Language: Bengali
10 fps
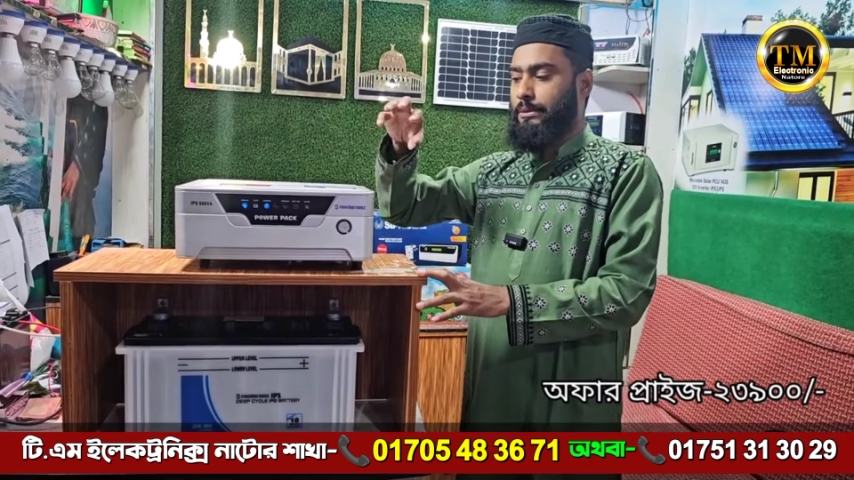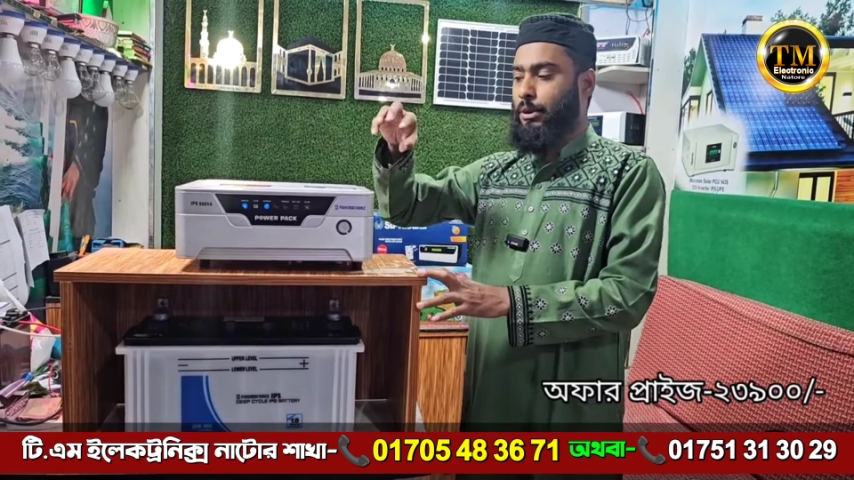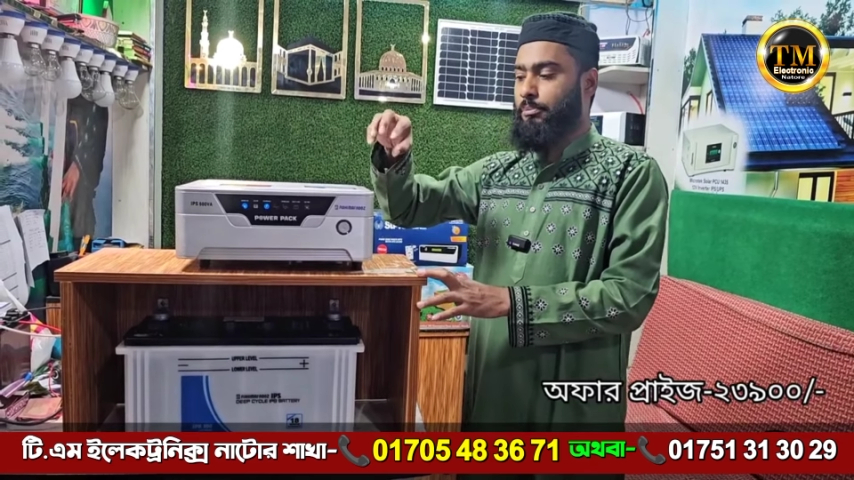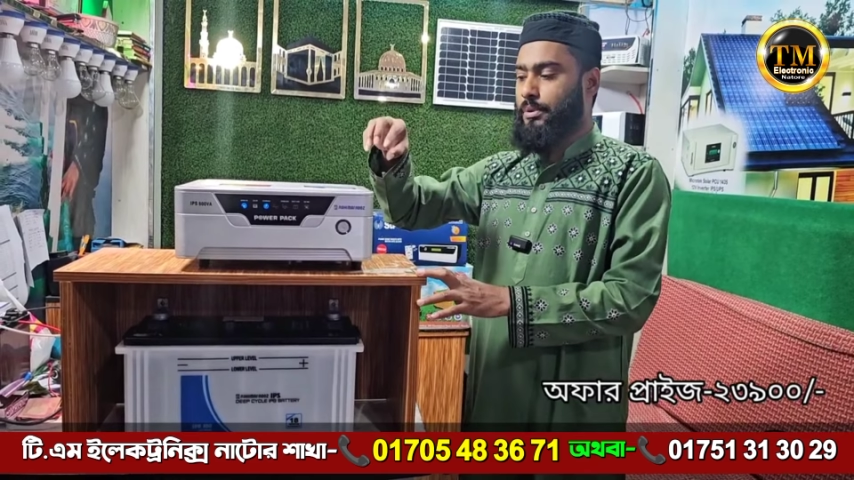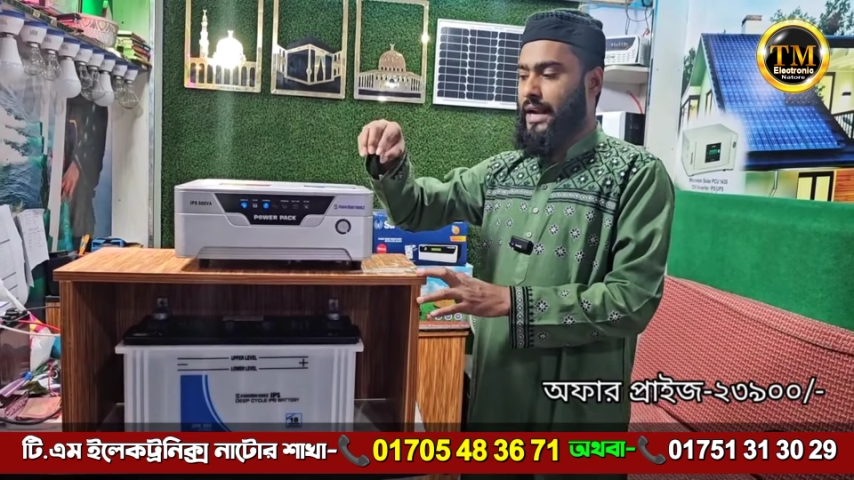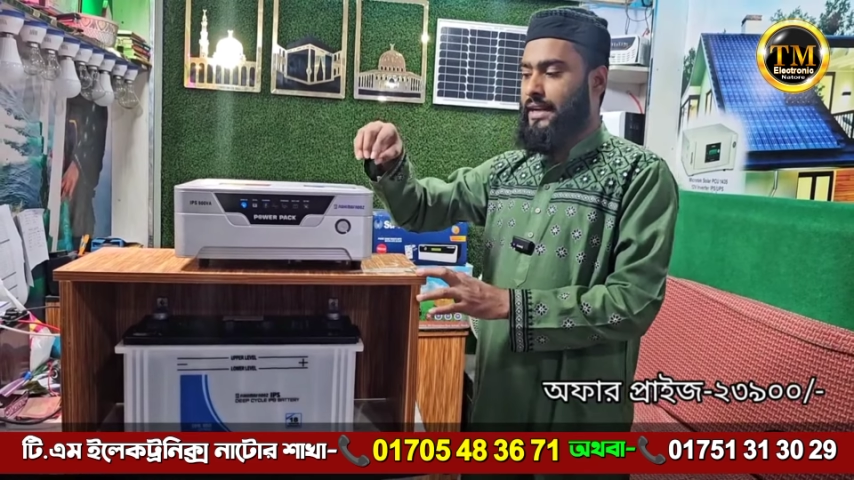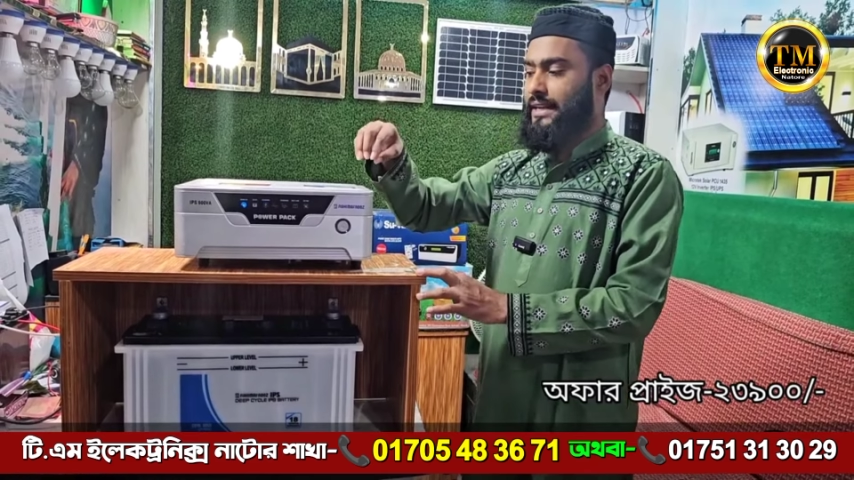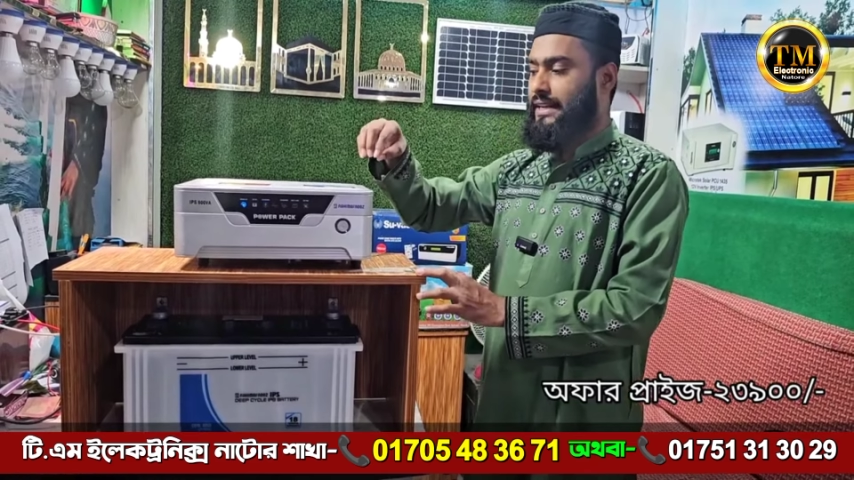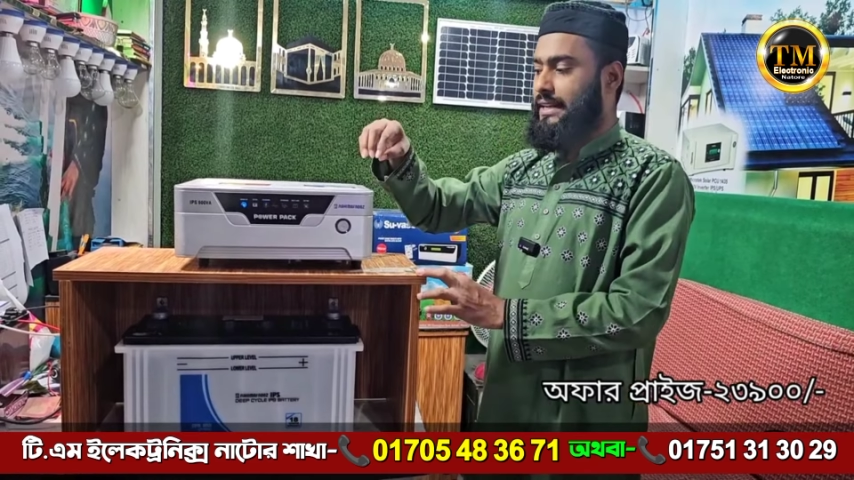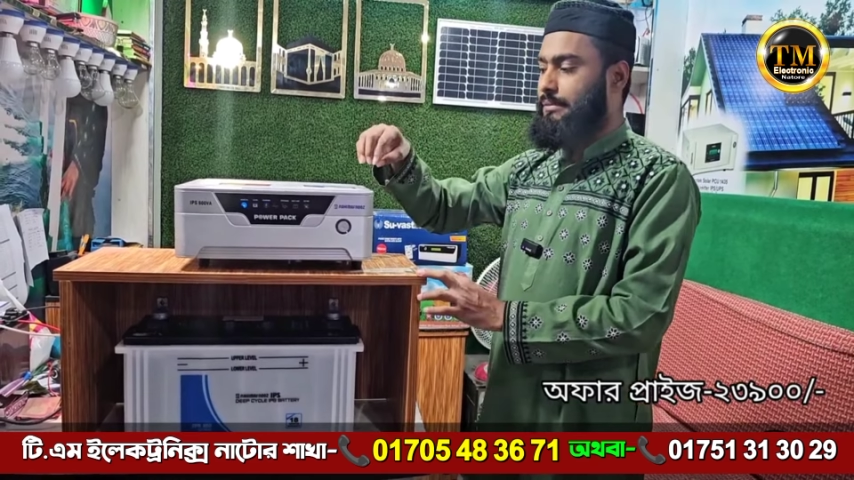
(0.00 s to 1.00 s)
এবং
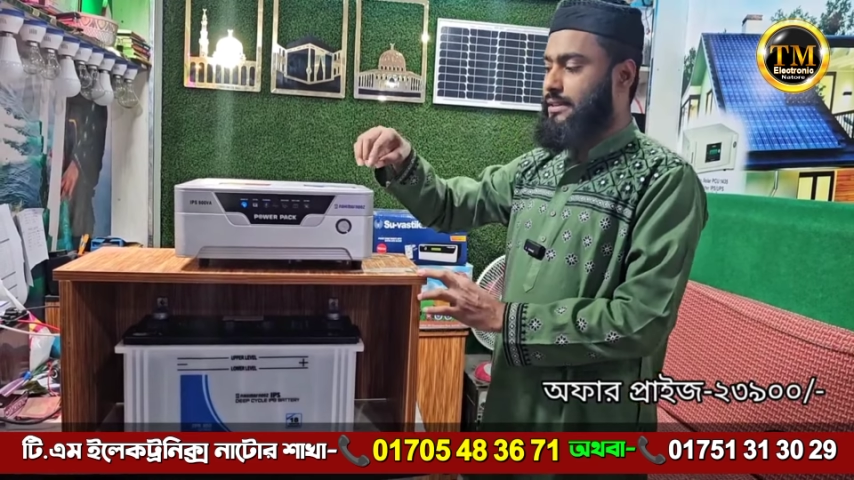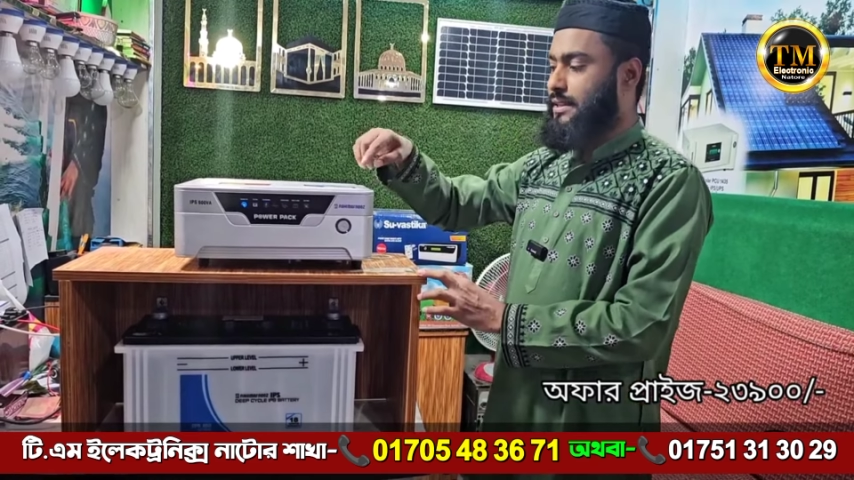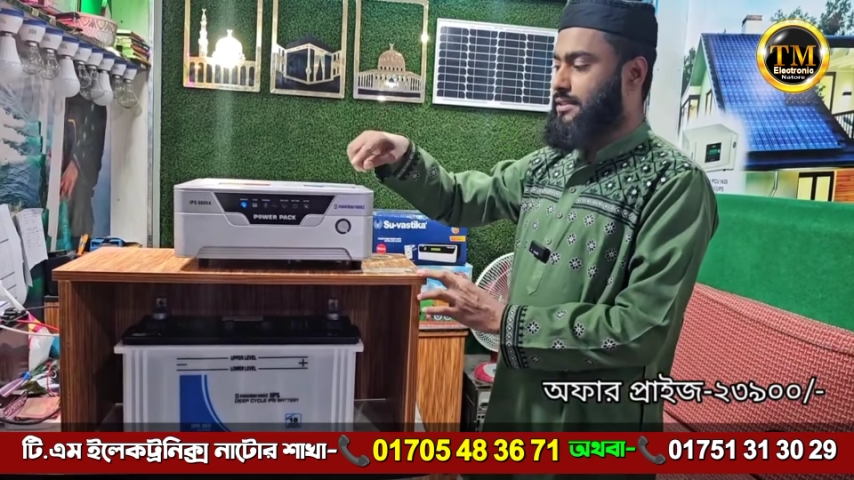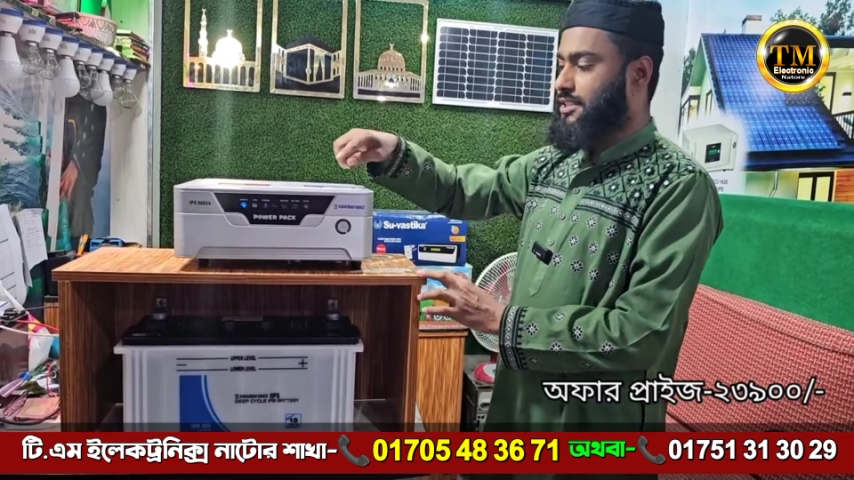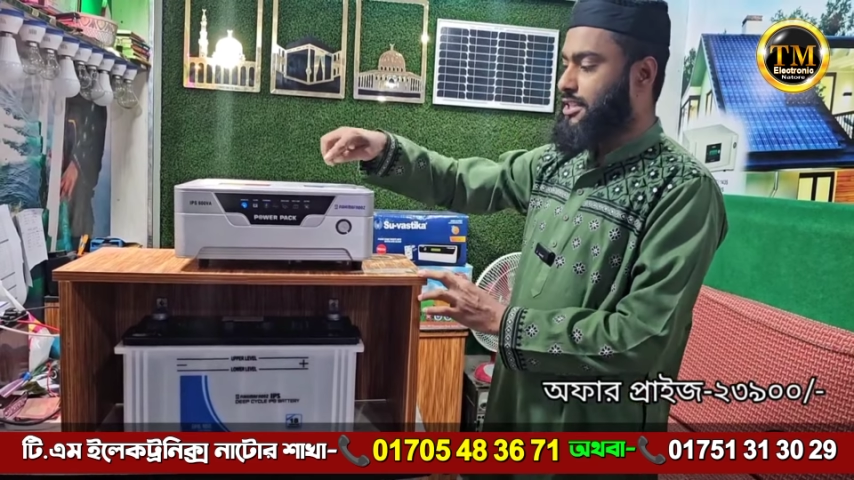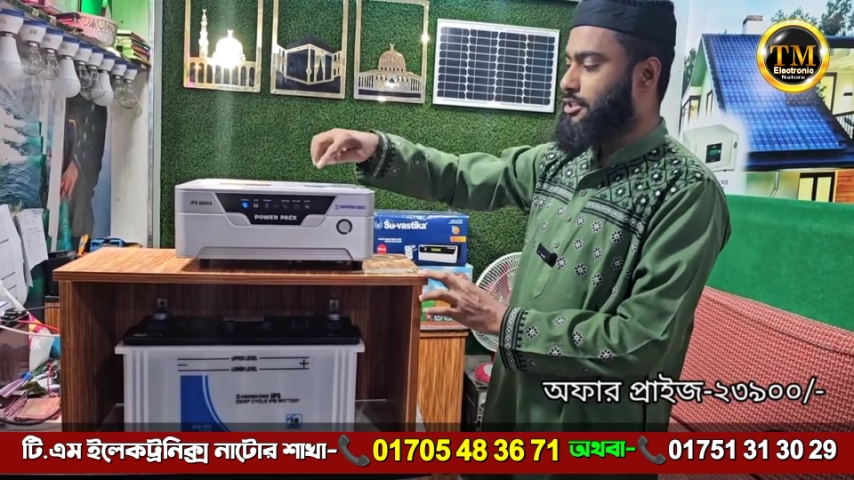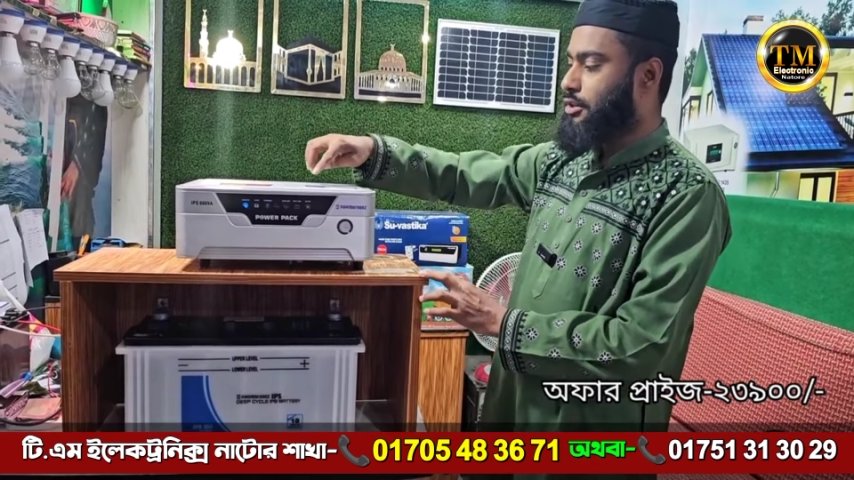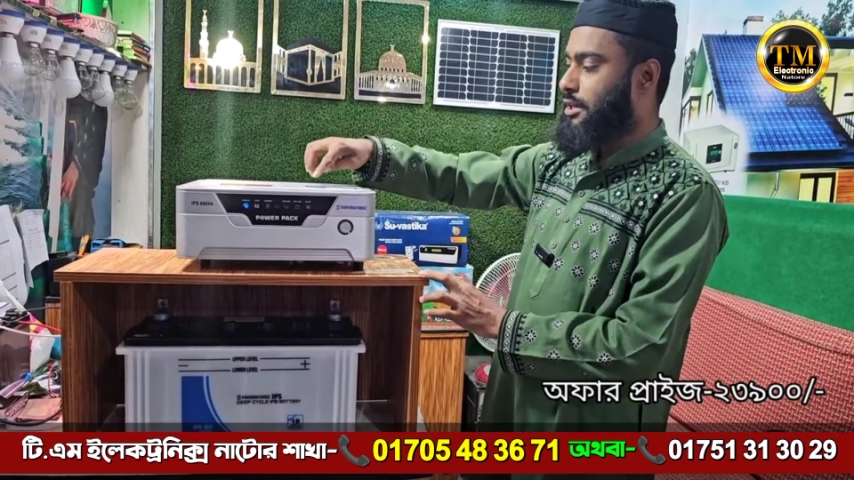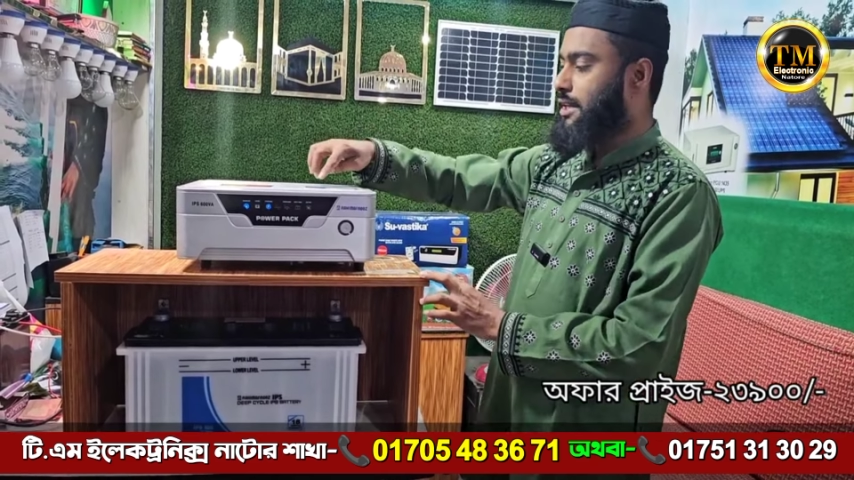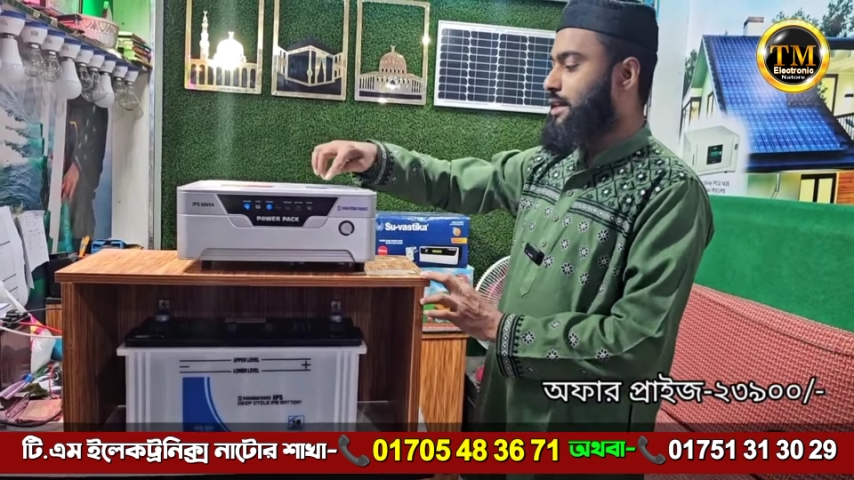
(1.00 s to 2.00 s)
ব্র্যান্ডিং ইমেজ আছে সেই
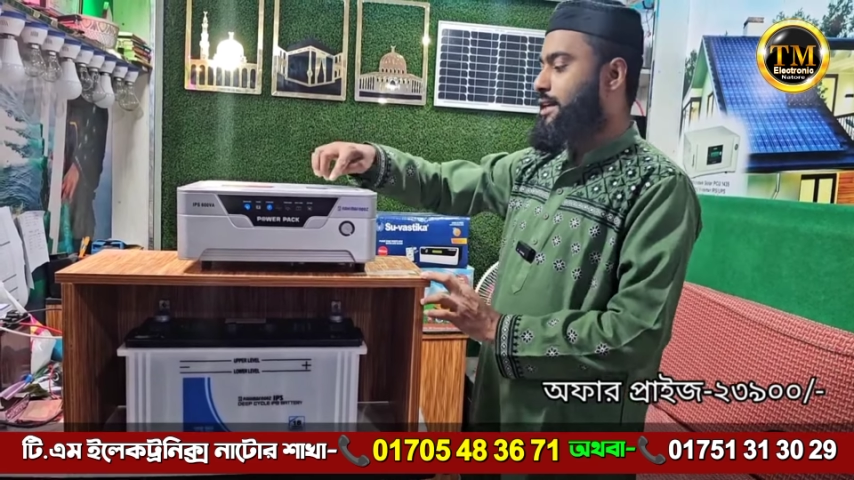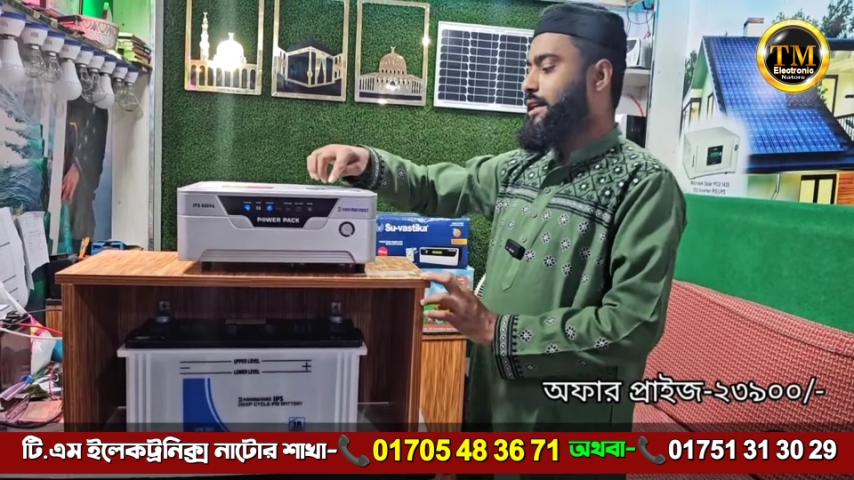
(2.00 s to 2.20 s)
সঙ্গে